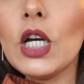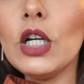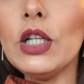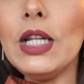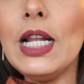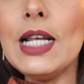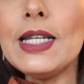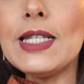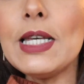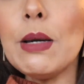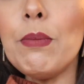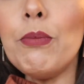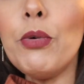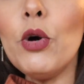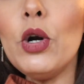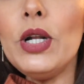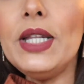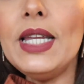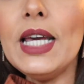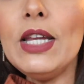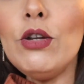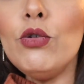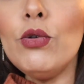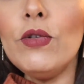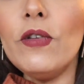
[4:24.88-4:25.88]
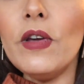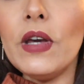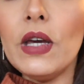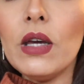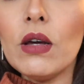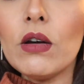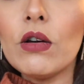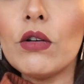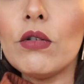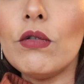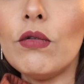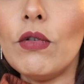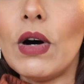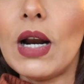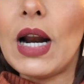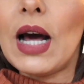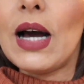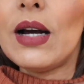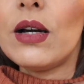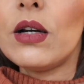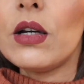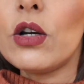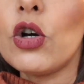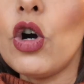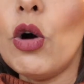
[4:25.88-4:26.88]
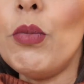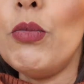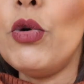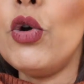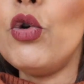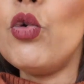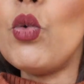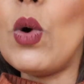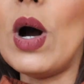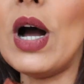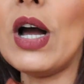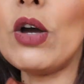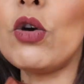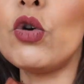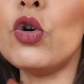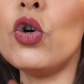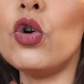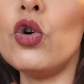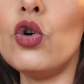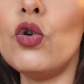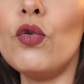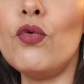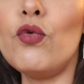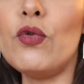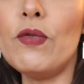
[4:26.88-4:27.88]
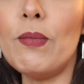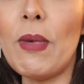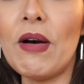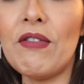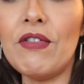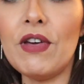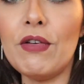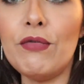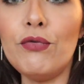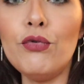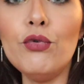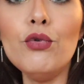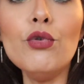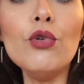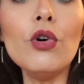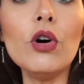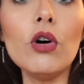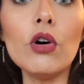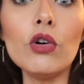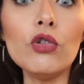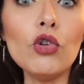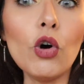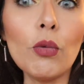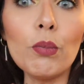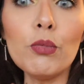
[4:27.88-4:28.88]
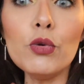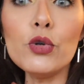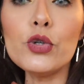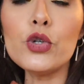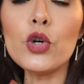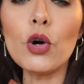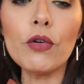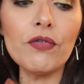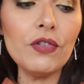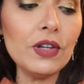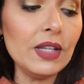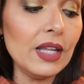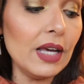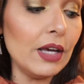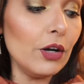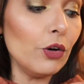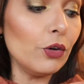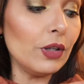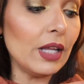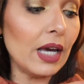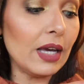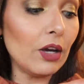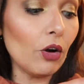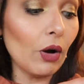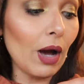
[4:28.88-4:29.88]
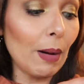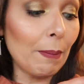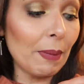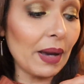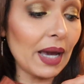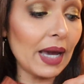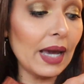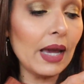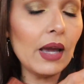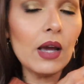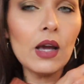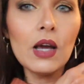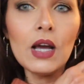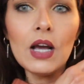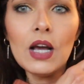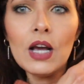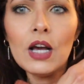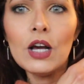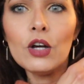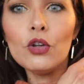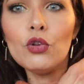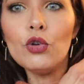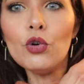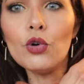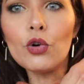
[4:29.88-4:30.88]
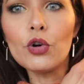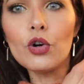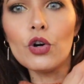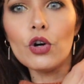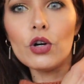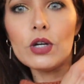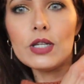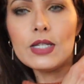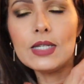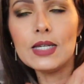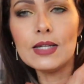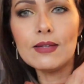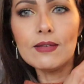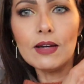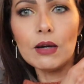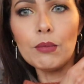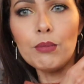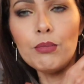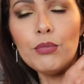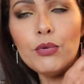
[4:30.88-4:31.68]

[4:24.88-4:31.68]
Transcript: les épaules dénudées. Voilà, comme le noir que vous m'avez vu euh, dans plusieurs vidéos d'ailleurs après. Donc, euh, c'est un